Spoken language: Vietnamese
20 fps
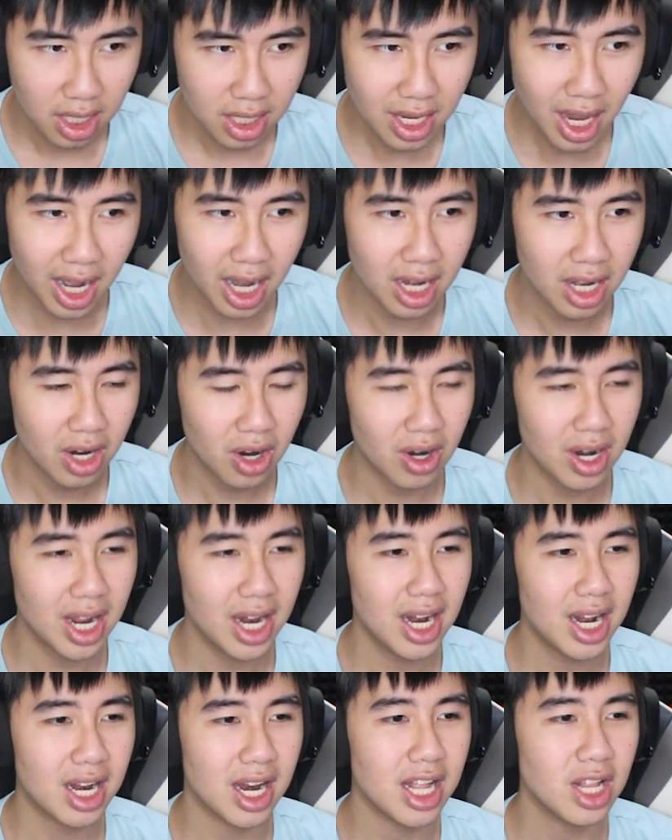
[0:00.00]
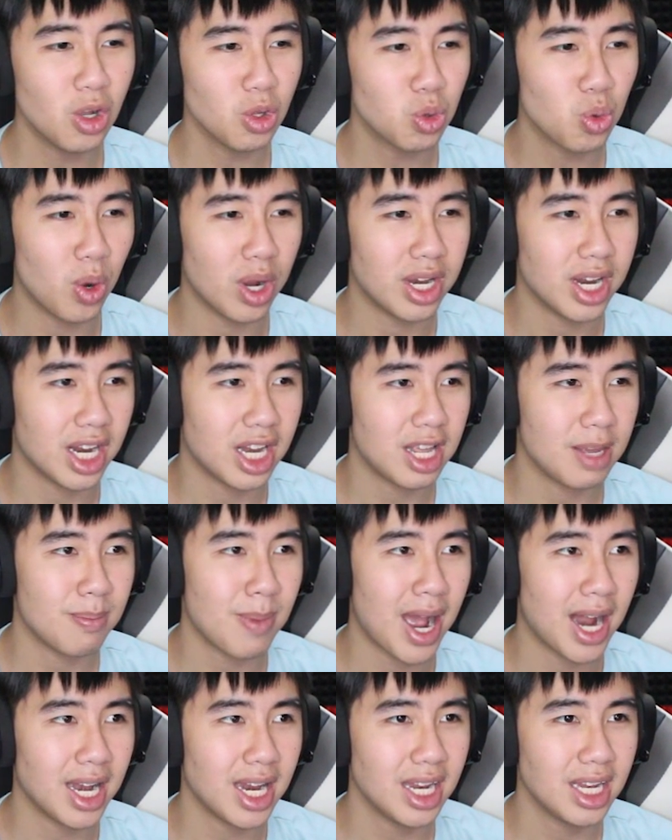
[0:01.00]
Nhờ, có lẽ là đến độ tuổi này thì
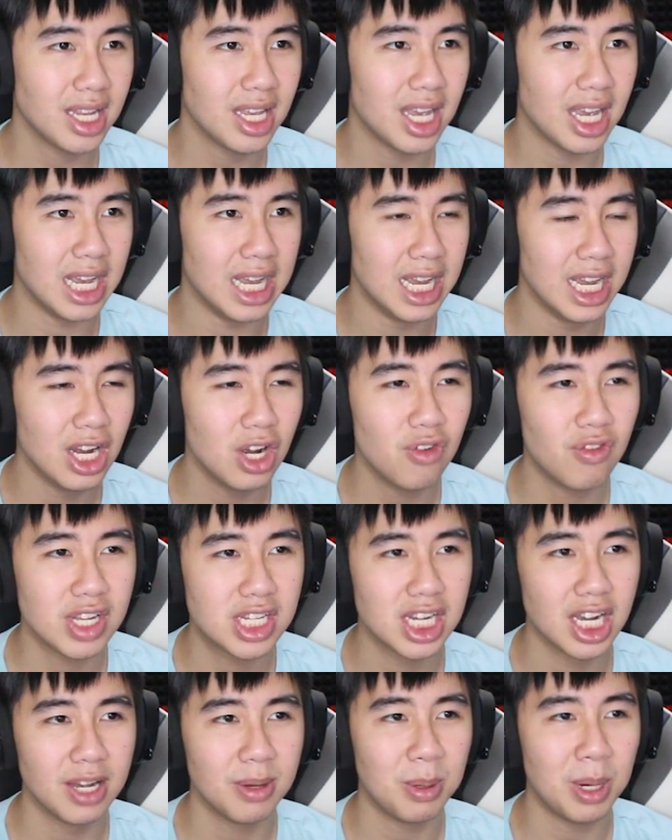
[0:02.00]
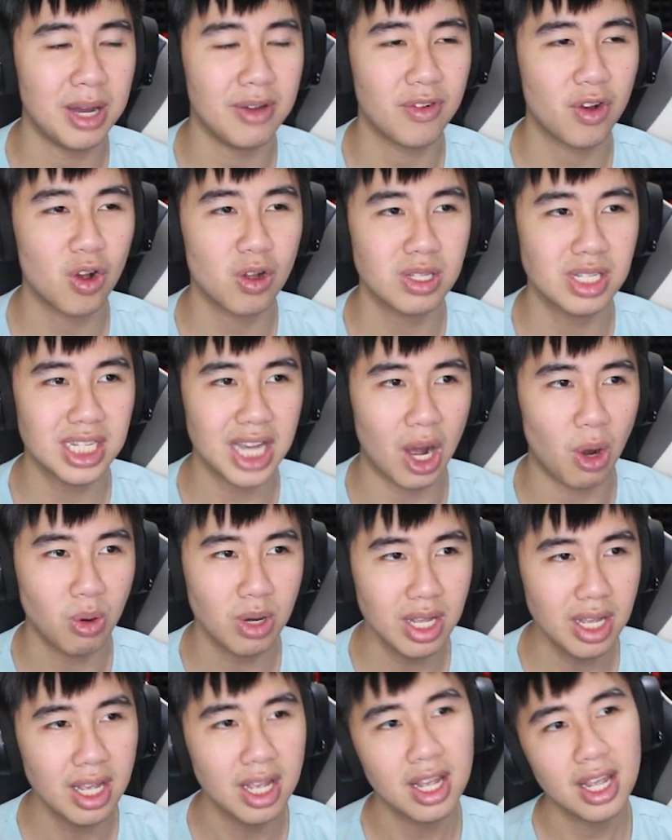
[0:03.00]
bà nên nghỉ hưu và chơi với con cháu
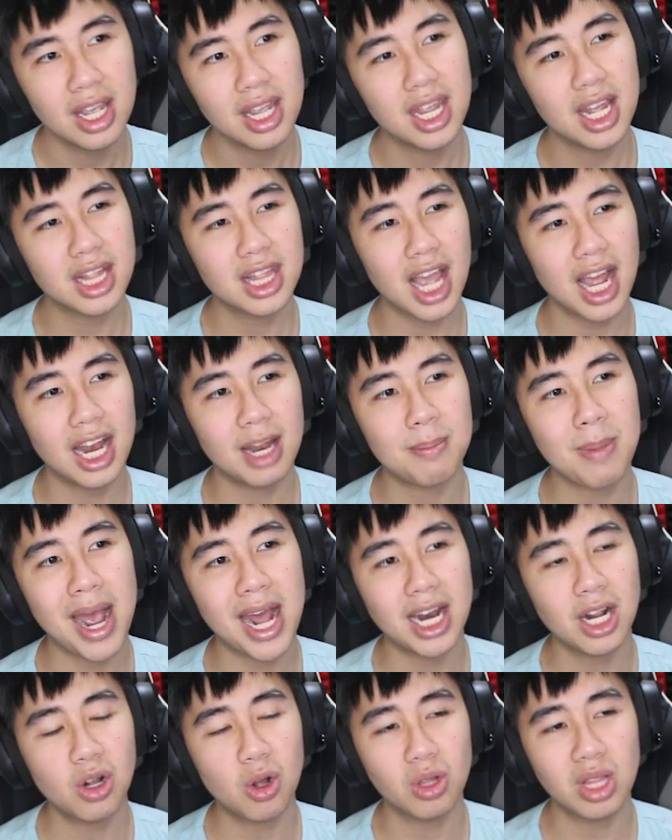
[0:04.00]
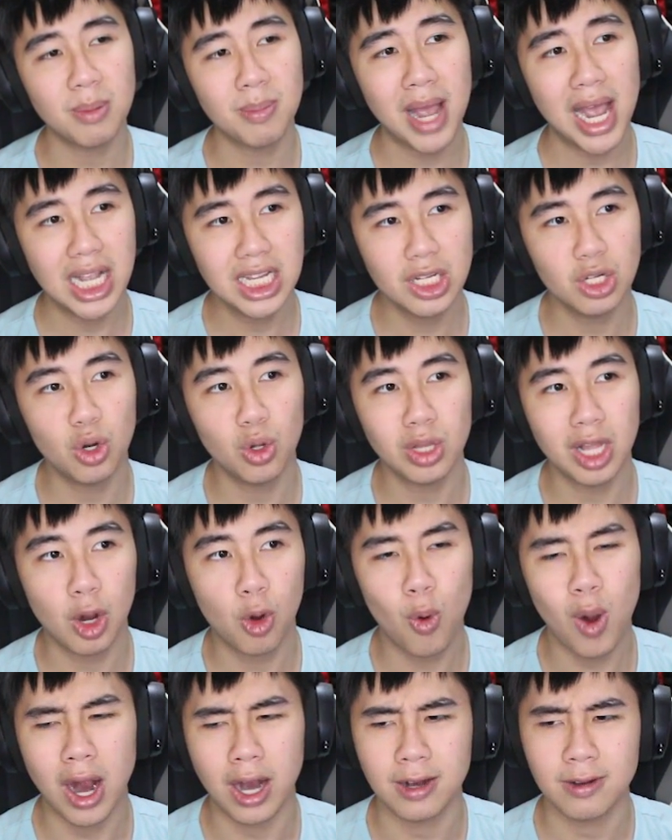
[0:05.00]
đi Hiện tại là bà đang có tầm 2 triệu đô tài
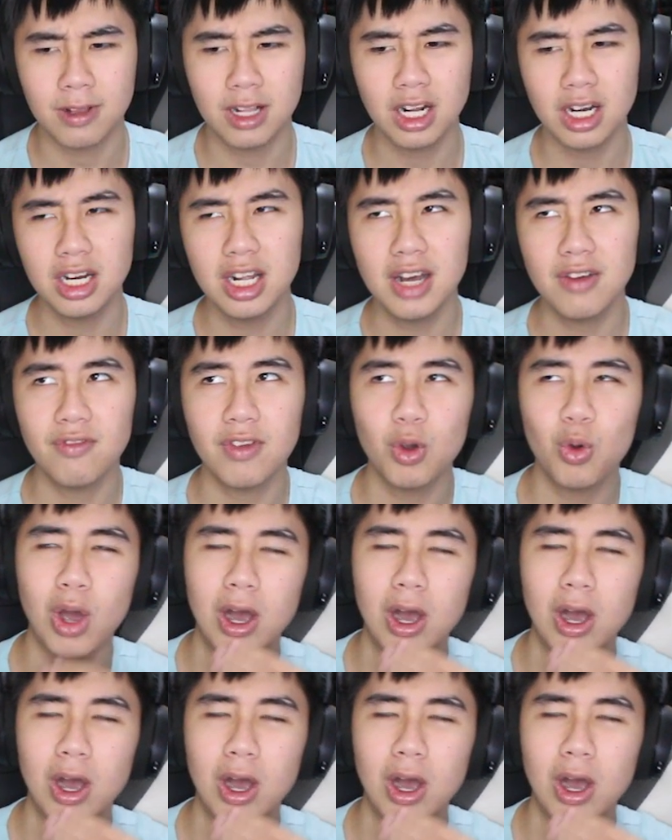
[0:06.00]
khoản tương đương với